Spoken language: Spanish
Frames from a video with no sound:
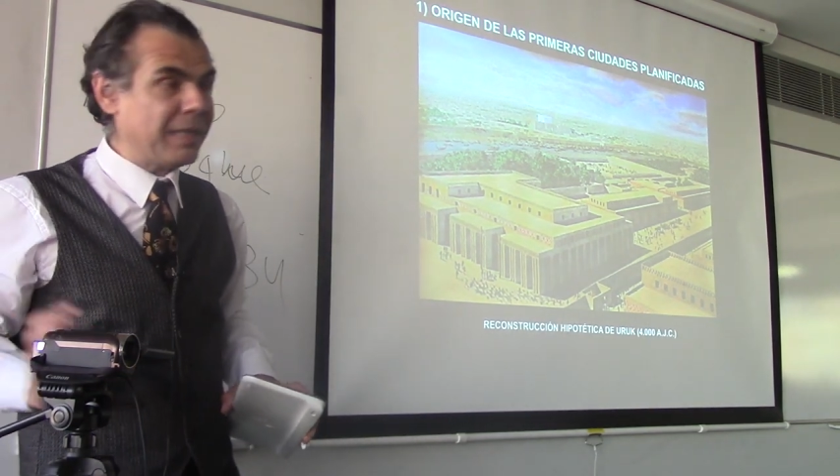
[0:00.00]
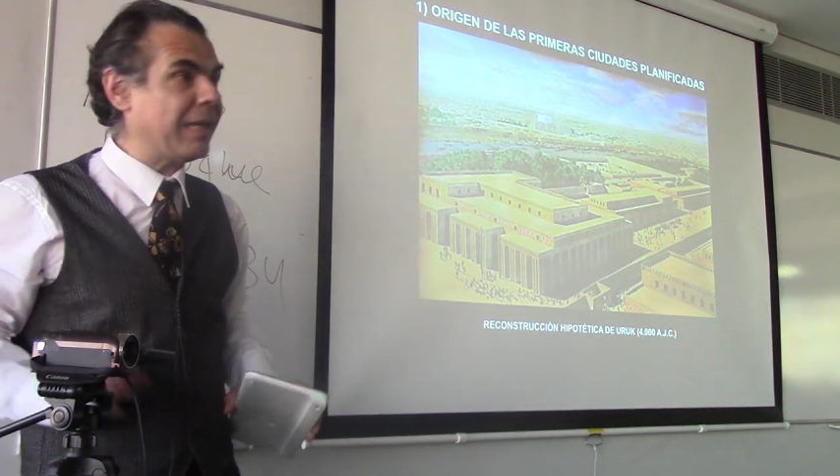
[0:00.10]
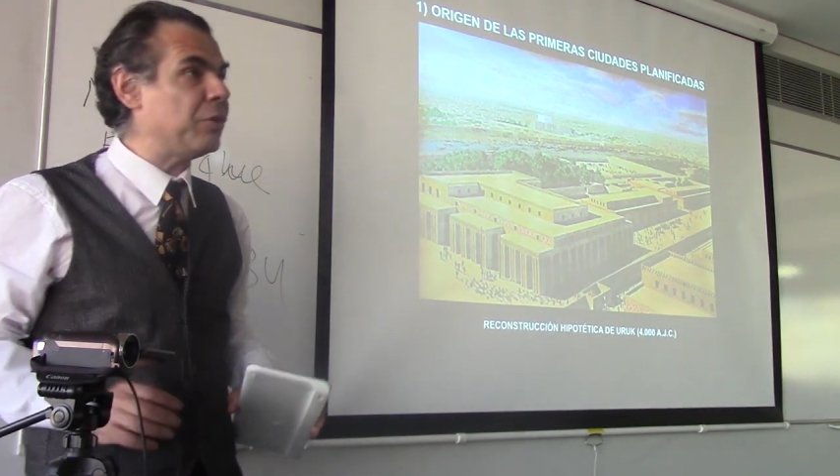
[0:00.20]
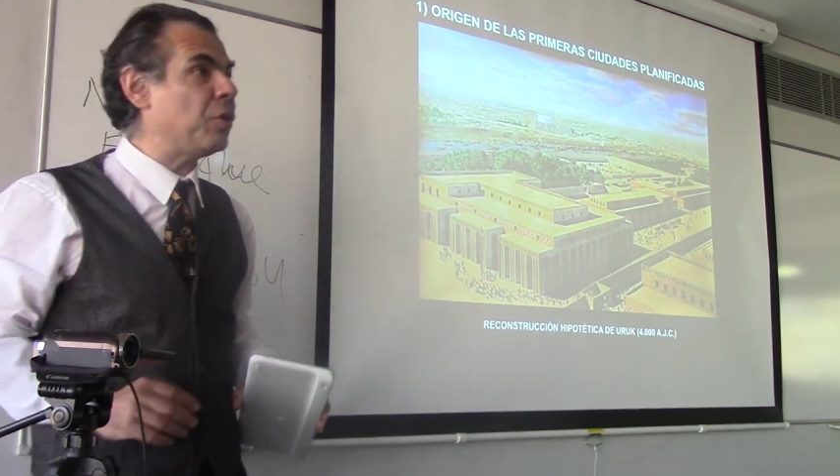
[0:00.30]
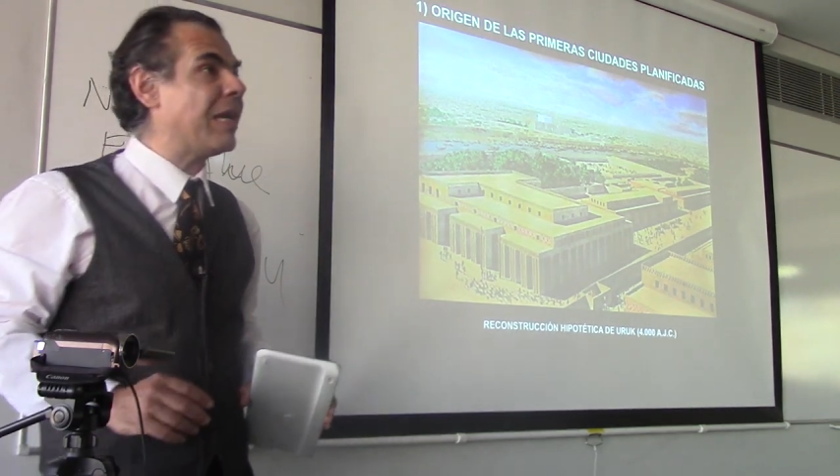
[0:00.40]
que
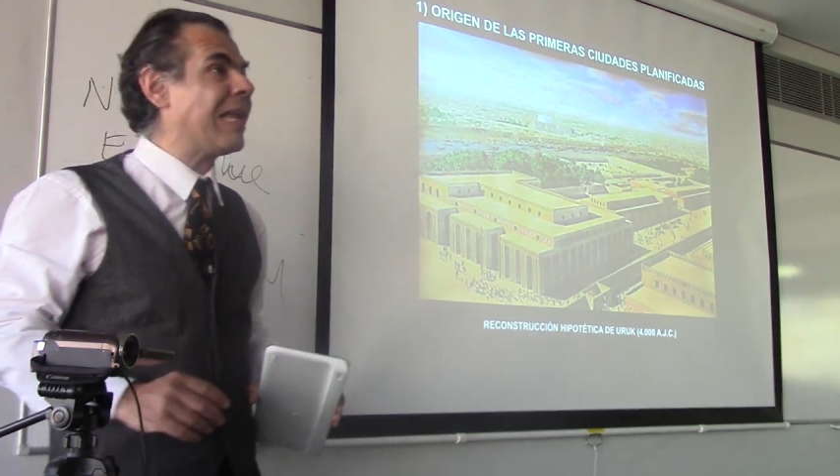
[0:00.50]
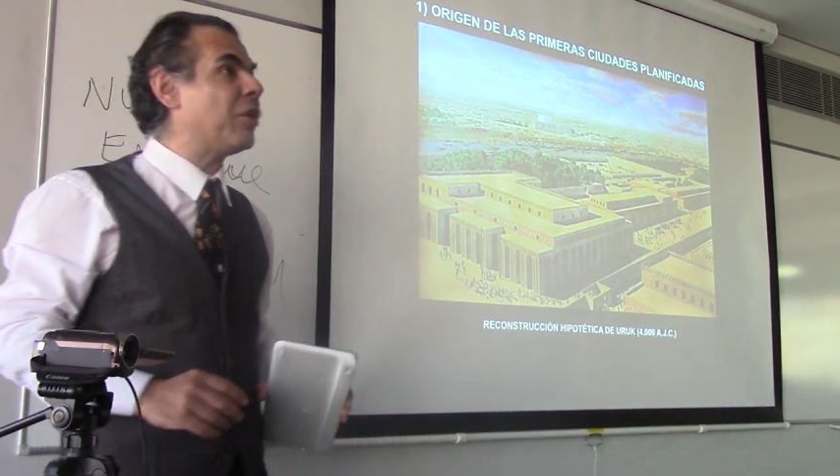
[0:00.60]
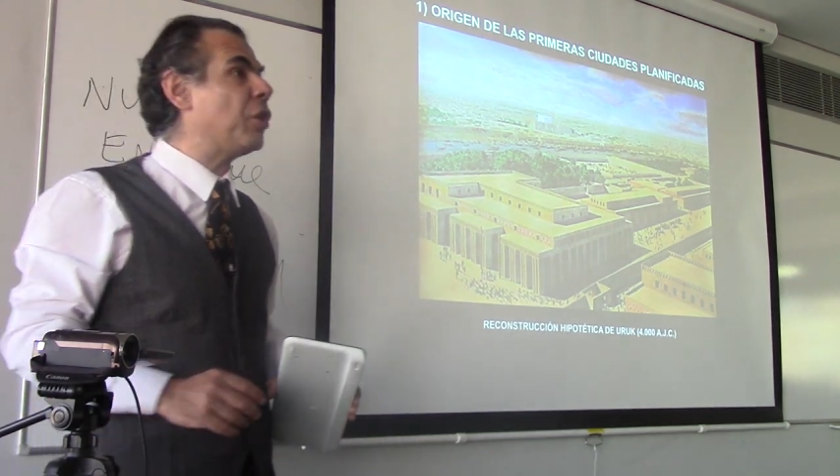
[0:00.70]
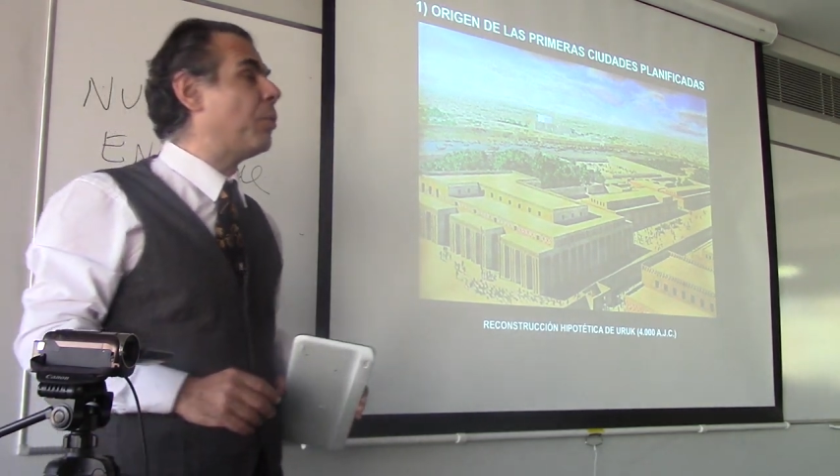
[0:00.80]
hay un grado de